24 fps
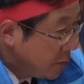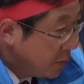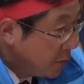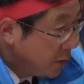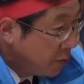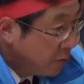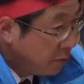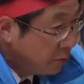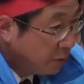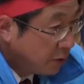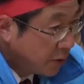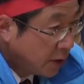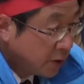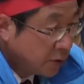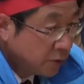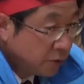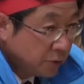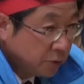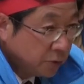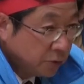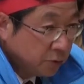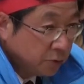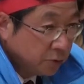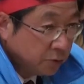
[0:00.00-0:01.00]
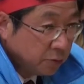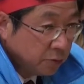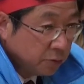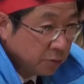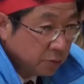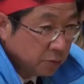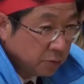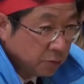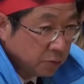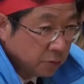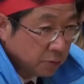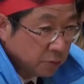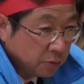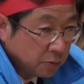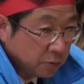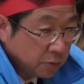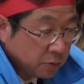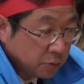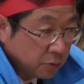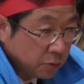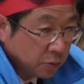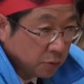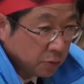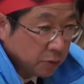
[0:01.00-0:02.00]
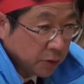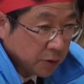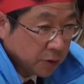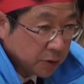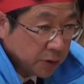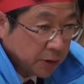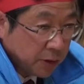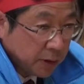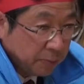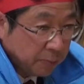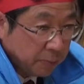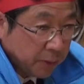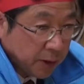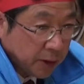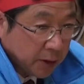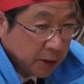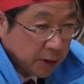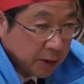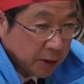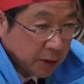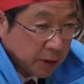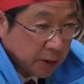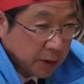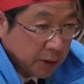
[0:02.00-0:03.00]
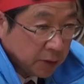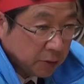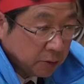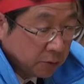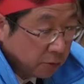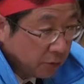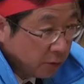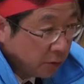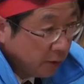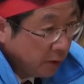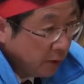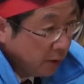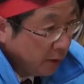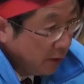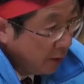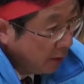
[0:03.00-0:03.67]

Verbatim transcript: 賃金を出すということをですねやっぱやっていかないと